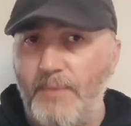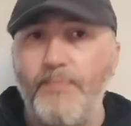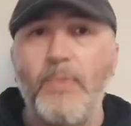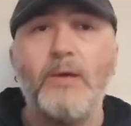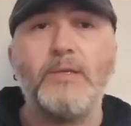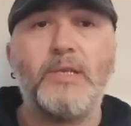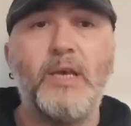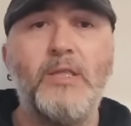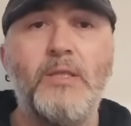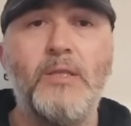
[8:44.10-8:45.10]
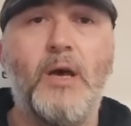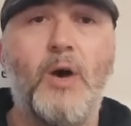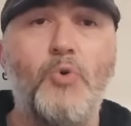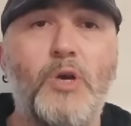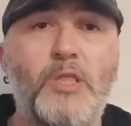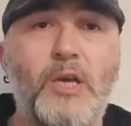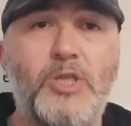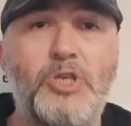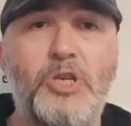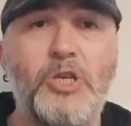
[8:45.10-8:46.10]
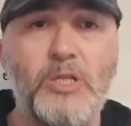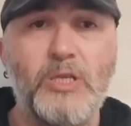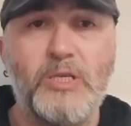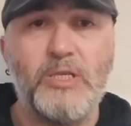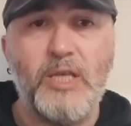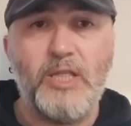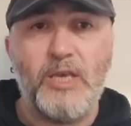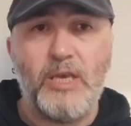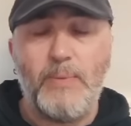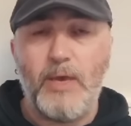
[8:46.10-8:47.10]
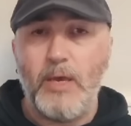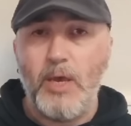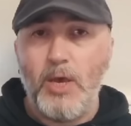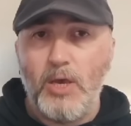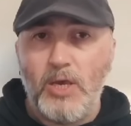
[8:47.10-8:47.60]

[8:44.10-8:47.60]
da Sayın Avukat Hatice Yıldız'ın dediği gibi